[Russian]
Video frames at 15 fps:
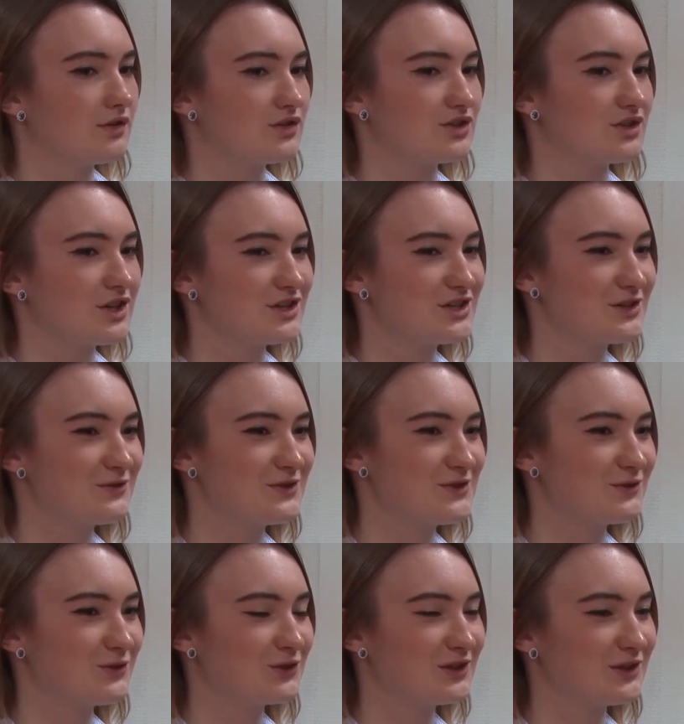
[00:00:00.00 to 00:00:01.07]
Чаще
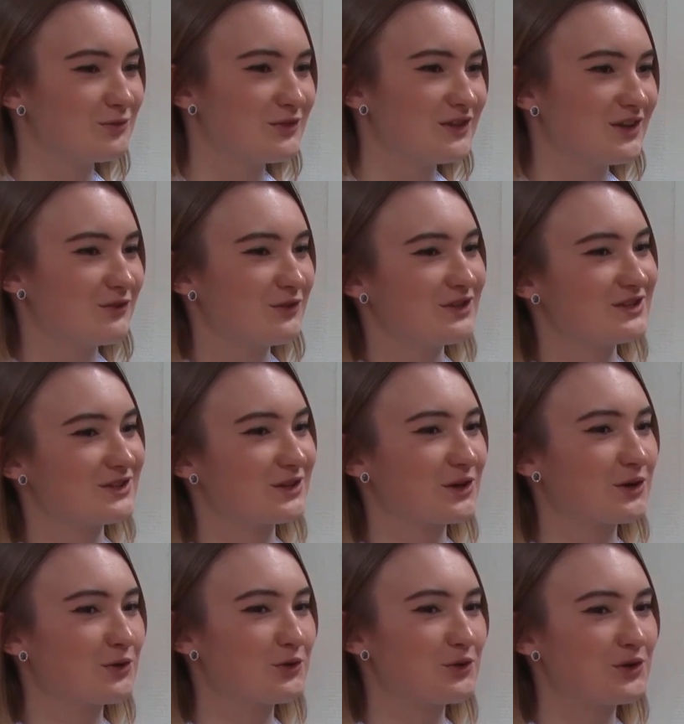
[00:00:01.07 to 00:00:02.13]
всего для меня выйти на
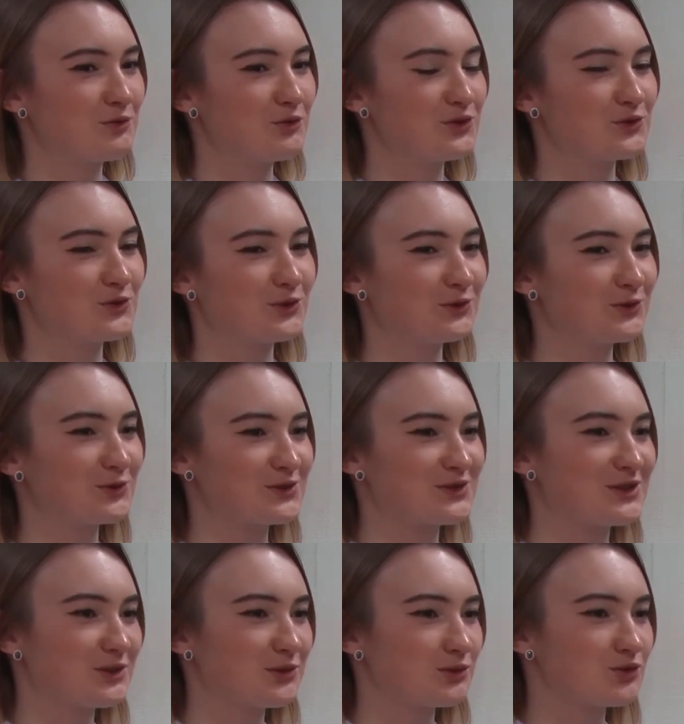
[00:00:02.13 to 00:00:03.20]
какой-нибудь конкурс –
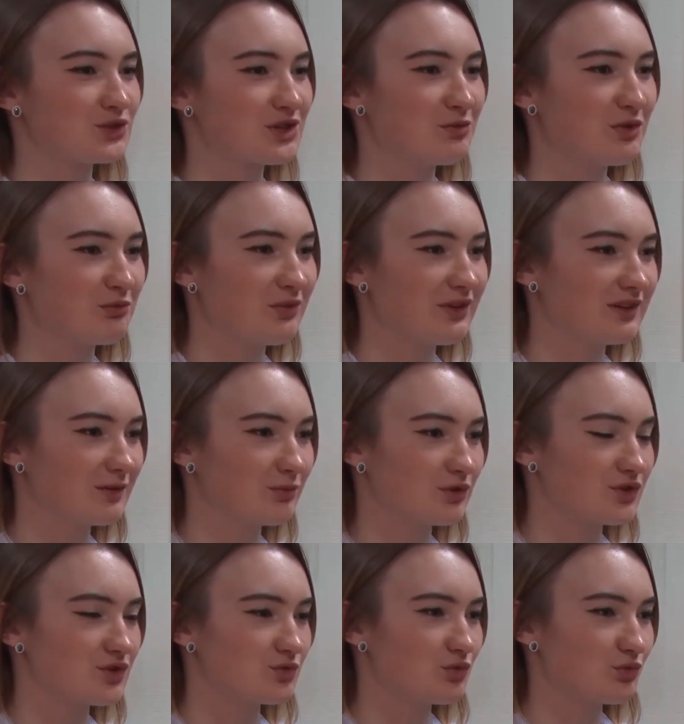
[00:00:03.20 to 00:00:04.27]
это уже победа.
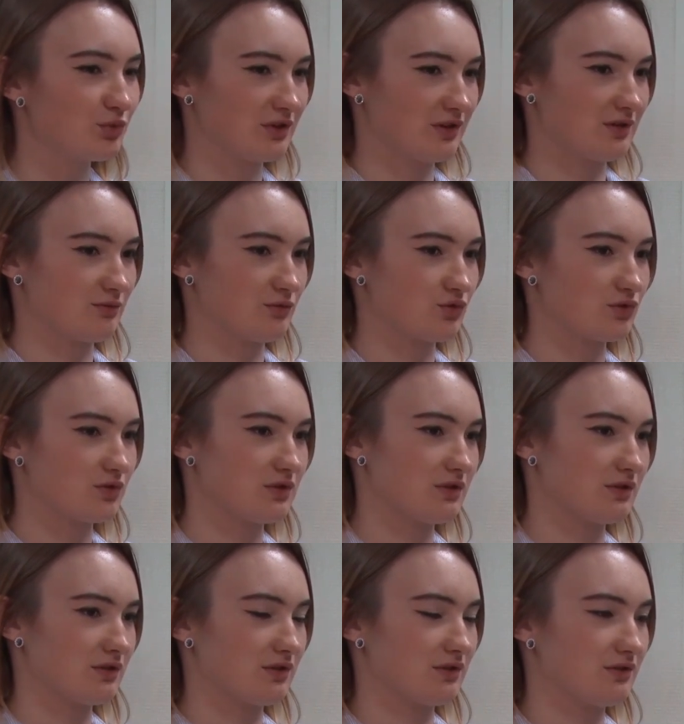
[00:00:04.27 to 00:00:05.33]
Почему? Потому
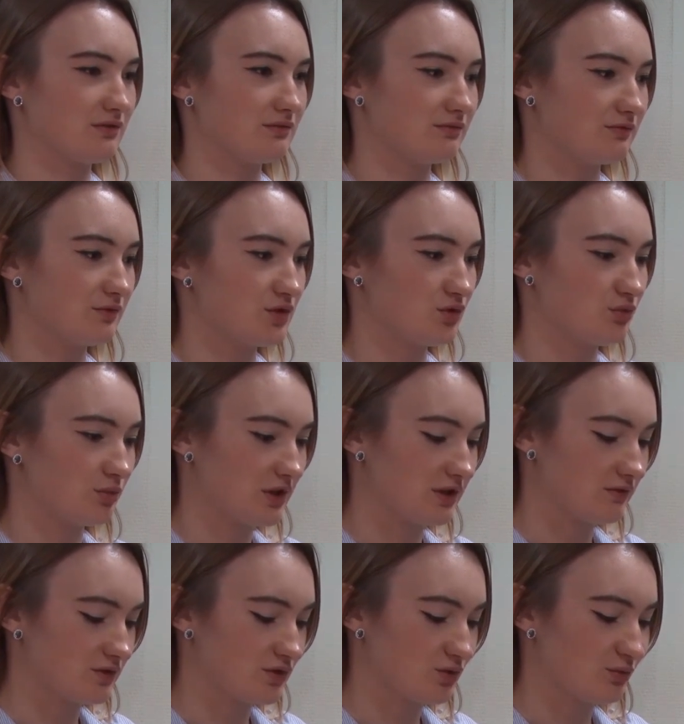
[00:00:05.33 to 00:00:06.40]
что
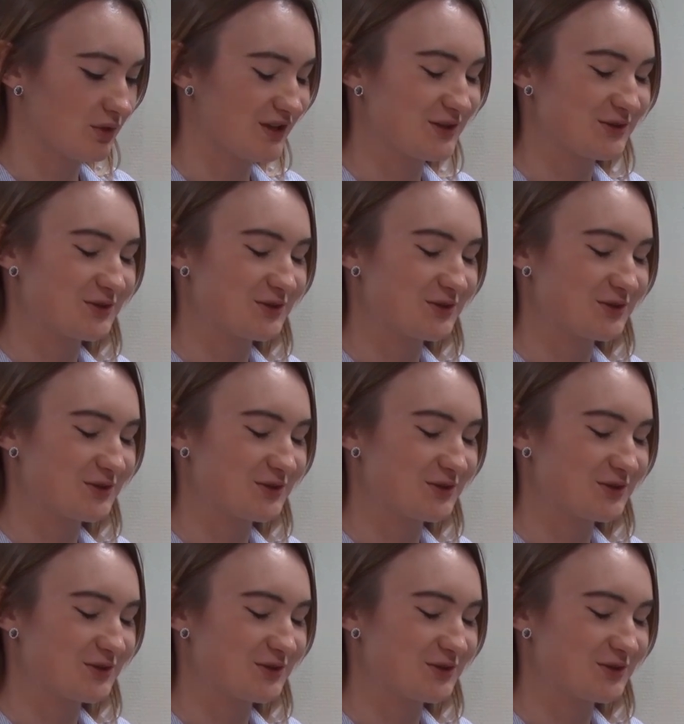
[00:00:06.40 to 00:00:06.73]
выступать, выступать.